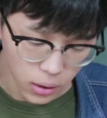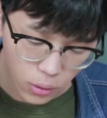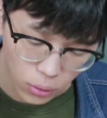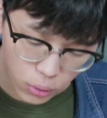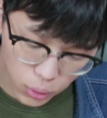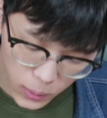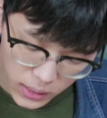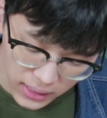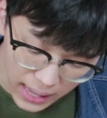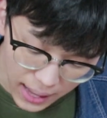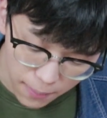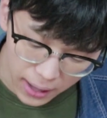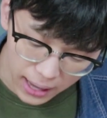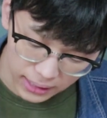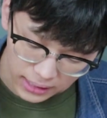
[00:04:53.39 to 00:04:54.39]
用最大
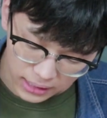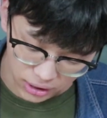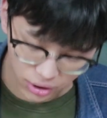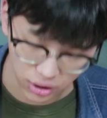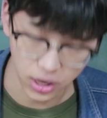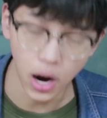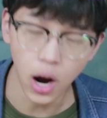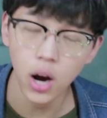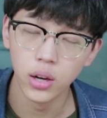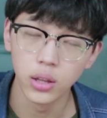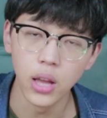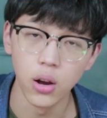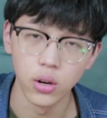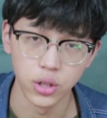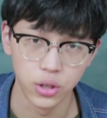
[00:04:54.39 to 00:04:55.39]
马力十二
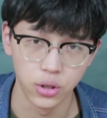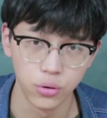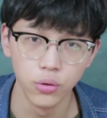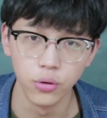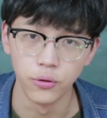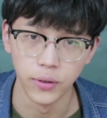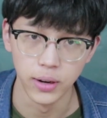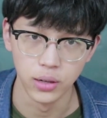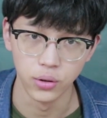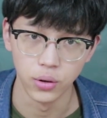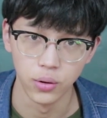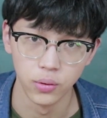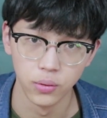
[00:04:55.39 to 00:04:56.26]
到十五分钟